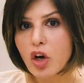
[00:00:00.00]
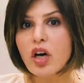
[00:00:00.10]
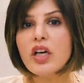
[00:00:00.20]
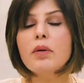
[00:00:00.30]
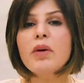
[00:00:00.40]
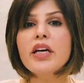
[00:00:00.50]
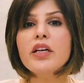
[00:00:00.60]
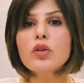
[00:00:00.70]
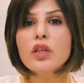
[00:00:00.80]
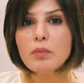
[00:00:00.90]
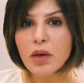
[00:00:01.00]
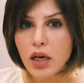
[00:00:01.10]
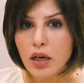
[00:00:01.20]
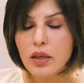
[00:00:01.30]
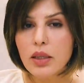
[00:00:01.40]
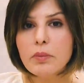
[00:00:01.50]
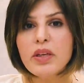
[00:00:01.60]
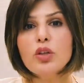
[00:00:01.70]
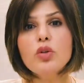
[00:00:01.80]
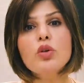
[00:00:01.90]
और हमारे उलमा
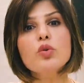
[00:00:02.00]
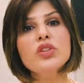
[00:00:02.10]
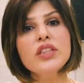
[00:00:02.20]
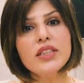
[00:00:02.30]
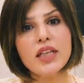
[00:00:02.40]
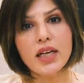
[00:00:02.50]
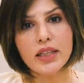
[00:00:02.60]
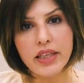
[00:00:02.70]
बिल्कुल उसी तरह